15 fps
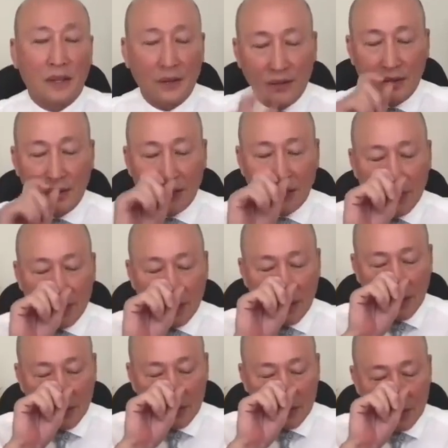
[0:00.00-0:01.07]
cái cái vấn
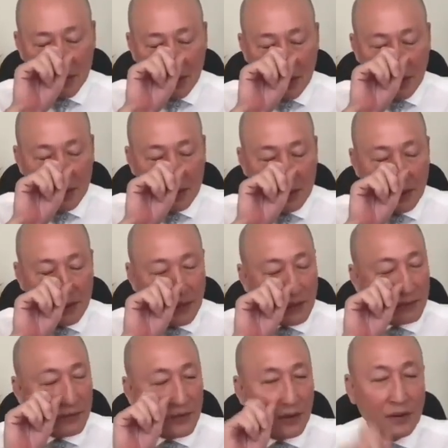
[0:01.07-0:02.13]
đề là chúng ta hãy
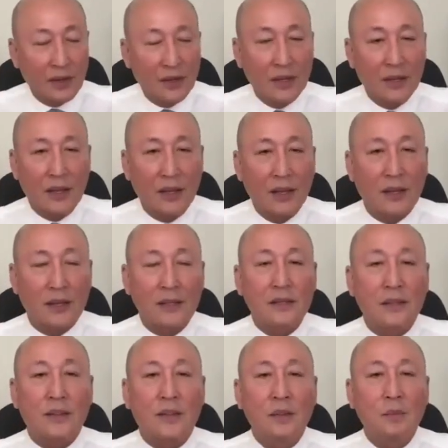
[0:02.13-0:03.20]
tìm vào cái cái lợi ích
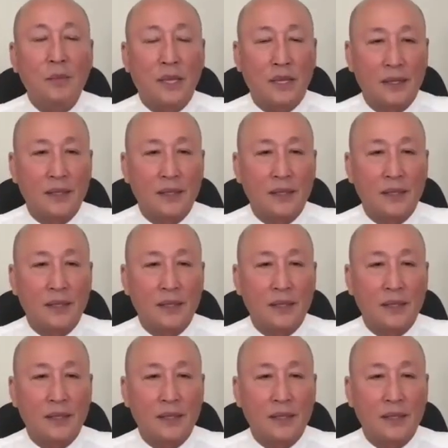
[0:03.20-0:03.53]
cho chính mình,